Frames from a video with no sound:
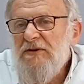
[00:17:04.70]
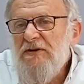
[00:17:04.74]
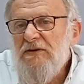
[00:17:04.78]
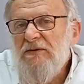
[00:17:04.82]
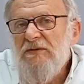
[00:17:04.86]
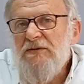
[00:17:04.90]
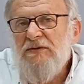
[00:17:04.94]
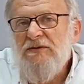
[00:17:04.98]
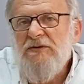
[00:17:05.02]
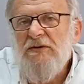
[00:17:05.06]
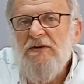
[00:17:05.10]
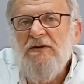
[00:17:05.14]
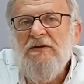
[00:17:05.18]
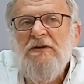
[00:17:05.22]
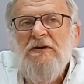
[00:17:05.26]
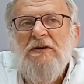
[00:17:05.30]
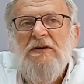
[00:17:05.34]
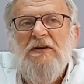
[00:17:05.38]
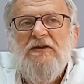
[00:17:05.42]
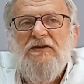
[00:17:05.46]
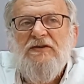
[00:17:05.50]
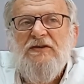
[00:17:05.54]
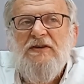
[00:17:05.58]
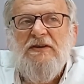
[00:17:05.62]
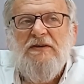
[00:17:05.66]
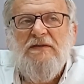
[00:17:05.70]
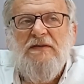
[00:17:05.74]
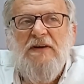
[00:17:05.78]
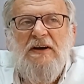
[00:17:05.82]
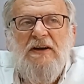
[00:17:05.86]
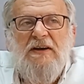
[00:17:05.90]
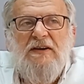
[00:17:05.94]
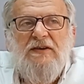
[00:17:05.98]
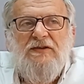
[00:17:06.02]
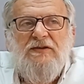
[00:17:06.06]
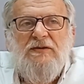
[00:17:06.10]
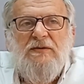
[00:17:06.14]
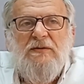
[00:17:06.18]
миру, то
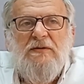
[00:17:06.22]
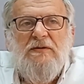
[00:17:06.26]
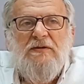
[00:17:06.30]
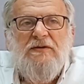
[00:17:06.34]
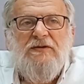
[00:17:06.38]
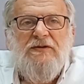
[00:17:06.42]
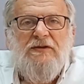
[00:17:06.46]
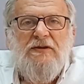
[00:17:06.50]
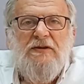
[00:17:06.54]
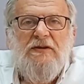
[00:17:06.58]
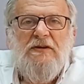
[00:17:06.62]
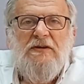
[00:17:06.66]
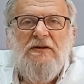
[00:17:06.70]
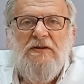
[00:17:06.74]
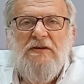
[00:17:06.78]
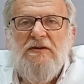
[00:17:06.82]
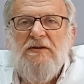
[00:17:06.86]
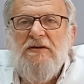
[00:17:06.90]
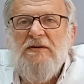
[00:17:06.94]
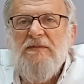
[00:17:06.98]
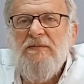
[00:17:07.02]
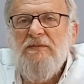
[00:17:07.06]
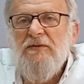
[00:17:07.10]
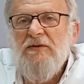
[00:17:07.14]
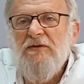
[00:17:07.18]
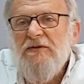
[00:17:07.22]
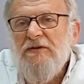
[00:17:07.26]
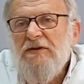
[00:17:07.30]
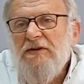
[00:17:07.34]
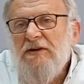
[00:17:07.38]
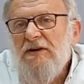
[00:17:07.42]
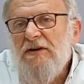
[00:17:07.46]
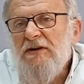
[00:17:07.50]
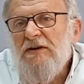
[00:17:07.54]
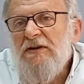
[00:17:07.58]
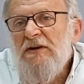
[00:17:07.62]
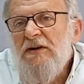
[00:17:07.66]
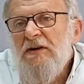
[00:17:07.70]
скрывается от
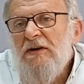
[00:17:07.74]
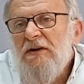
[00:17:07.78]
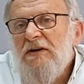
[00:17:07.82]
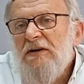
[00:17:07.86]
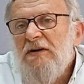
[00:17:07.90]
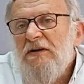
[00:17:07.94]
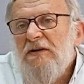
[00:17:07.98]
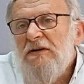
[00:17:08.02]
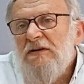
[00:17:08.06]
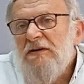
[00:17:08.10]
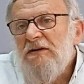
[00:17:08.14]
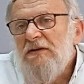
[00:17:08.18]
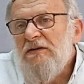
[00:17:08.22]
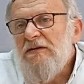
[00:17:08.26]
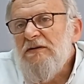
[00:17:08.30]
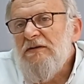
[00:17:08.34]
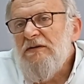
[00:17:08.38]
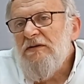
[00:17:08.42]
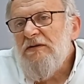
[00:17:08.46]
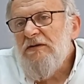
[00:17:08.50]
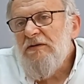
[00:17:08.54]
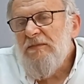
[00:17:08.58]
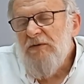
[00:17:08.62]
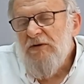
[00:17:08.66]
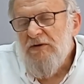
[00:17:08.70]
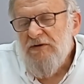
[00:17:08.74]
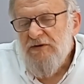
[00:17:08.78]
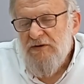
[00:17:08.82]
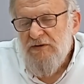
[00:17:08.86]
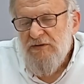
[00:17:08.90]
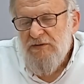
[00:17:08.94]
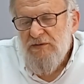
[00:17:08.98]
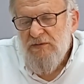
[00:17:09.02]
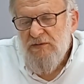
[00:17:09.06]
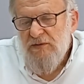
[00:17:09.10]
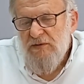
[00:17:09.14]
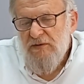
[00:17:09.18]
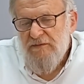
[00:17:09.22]
ребенка,
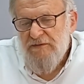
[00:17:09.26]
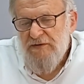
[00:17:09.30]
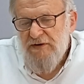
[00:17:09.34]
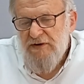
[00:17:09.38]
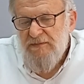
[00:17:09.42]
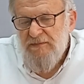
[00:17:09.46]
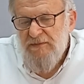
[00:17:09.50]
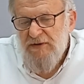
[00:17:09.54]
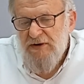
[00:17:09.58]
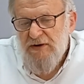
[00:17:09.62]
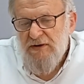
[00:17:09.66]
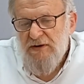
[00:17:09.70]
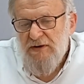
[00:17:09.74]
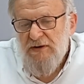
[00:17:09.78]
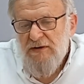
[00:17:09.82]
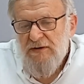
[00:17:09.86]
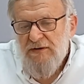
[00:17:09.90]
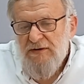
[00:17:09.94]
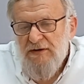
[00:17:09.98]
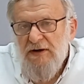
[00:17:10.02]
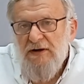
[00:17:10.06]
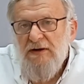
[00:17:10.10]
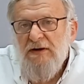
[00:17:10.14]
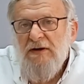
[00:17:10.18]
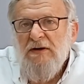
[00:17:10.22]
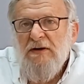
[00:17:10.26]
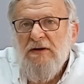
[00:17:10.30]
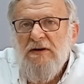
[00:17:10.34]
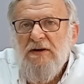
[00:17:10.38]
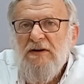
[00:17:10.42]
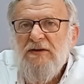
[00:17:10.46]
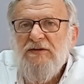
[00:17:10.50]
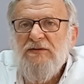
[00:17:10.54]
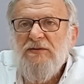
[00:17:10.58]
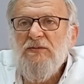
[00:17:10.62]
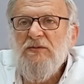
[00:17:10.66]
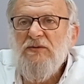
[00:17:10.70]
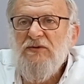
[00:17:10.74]
ребенка духовный мир. Да?
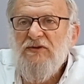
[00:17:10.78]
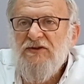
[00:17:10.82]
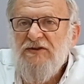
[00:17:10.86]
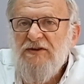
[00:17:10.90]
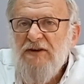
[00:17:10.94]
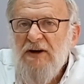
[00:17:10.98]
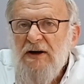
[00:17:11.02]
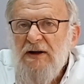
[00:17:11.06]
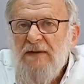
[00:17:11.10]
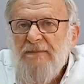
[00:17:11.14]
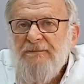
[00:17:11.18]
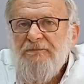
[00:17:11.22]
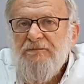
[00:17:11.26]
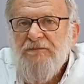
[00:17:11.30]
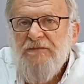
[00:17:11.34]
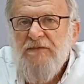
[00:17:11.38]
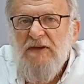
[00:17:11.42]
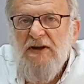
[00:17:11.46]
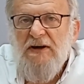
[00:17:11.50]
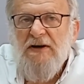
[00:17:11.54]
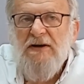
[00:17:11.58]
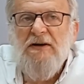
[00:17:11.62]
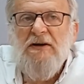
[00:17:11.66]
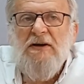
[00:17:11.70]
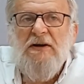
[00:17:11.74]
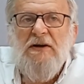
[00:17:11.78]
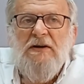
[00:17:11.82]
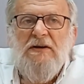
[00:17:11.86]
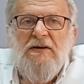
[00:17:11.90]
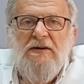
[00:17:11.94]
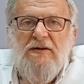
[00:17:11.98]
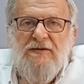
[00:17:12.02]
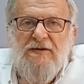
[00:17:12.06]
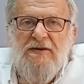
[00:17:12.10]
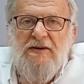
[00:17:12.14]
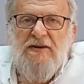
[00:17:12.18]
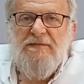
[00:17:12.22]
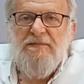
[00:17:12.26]
Это уста. Да?
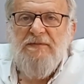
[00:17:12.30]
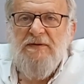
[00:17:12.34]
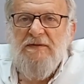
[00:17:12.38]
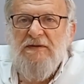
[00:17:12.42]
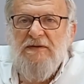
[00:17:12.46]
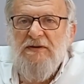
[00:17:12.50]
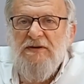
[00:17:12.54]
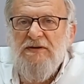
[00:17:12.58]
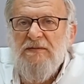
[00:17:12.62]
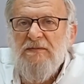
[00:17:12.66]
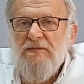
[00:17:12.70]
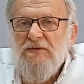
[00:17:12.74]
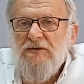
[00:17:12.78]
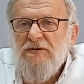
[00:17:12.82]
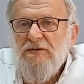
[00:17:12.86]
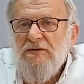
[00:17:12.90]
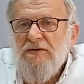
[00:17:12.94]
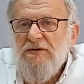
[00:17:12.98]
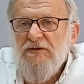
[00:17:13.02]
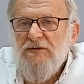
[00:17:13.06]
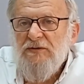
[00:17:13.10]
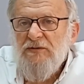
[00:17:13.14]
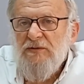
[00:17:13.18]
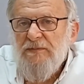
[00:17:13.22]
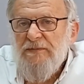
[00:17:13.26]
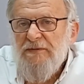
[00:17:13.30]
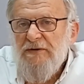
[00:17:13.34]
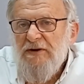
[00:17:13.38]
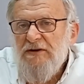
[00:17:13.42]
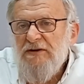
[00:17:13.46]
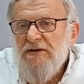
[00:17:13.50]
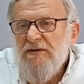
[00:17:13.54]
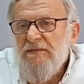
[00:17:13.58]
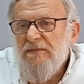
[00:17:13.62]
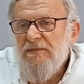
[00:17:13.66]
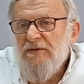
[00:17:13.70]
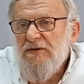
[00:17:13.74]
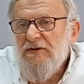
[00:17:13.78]
И здесь мы видим, что
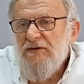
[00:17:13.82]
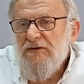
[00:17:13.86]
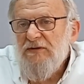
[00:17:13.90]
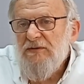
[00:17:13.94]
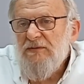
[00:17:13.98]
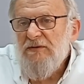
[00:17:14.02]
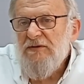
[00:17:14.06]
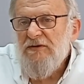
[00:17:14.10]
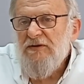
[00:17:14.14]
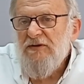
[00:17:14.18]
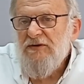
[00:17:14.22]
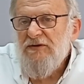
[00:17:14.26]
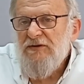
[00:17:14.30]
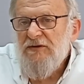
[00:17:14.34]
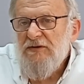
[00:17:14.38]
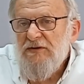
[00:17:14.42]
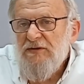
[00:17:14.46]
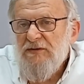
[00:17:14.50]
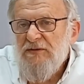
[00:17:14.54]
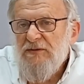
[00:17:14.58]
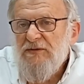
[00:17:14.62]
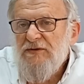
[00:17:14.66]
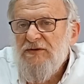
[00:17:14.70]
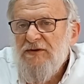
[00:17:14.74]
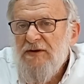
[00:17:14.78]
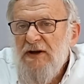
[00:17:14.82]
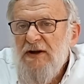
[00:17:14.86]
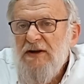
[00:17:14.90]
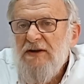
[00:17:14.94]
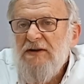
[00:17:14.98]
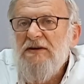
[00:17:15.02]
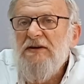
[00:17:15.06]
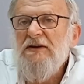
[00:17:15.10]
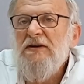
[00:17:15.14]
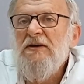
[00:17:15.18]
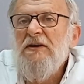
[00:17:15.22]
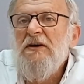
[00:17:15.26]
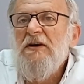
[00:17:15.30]
искупление происходит через уста,
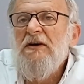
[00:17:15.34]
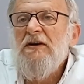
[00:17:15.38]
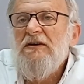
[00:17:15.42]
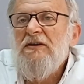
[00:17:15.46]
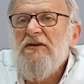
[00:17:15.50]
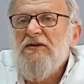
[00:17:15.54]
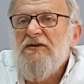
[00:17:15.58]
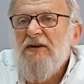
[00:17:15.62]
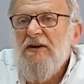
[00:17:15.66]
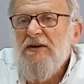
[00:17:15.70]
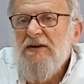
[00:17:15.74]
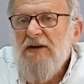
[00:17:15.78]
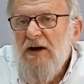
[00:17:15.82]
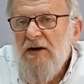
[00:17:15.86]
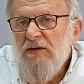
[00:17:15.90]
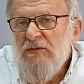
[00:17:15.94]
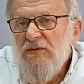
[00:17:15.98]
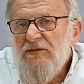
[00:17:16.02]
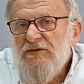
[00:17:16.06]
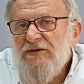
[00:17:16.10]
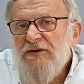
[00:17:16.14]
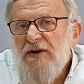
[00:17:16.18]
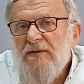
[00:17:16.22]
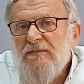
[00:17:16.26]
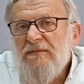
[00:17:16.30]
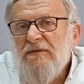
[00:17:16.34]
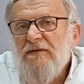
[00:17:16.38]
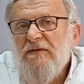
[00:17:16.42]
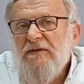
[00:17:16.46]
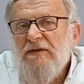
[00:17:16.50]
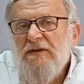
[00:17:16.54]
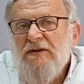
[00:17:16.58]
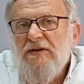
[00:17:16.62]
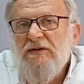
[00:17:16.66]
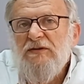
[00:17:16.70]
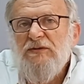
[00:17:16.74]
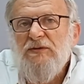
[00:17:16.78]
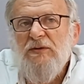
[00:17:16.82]
и Ижаяу сам
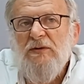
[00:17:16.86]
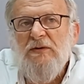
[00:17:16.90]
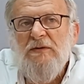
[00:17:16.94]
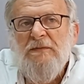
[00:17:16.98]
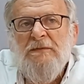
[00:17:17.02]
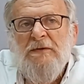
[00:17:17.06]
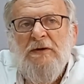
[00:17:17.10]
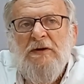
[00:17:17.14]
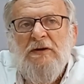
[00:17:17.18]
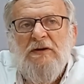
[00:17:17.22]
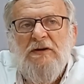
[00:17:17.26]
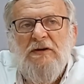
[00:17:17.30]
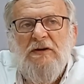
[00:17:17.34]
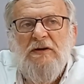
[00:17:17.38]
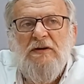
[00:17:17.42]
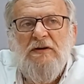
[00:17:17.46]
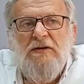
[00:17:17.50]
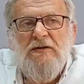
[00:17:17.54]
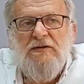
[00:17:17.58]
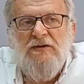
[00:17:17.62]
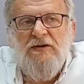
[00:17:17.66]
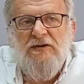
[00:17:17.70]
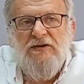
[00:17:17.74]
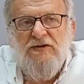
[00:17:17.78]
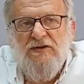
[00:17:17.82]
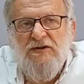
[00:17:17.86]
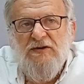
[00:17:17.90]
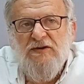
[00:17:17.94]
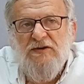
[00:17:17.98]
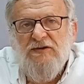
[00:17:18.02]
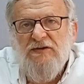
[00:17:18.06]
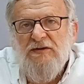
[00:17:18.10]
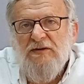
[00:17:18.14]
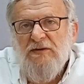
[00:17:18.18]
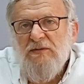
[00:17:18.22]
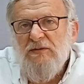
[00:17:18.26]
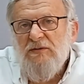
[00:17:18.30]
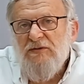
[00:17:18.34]
говорит о
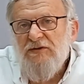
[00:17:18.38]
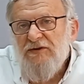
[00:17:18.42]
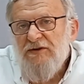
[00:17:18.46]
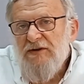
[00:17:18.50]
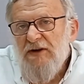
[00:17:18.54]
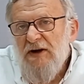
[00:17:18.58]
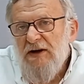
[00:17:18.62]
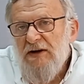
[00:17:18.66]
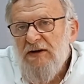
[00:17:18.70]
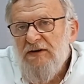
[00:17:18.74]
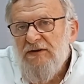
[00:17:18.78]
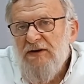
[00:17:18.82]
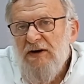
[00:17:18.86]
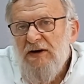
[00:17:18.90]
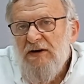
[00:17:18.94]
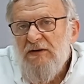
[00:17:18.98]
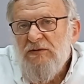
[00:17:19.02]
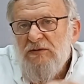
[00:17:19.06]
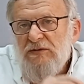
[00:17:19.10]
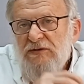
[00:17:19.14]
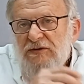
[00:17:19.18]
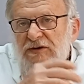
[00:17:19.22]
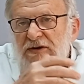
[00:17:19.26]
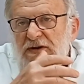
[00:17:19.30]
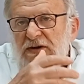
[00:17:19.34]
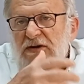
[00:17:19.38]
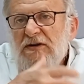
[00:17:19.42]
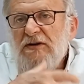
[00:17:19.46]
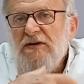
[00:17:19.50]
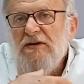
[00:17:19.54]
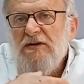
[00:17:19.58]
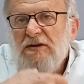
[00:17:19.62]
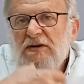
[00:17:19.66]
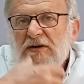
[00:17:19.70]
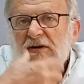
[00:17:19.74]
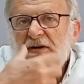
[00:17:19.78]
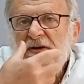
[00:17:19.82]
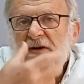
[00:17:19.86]
нечистых устах, да, о
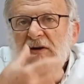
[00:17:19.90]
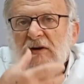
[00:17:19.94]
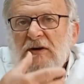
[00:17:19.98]
тех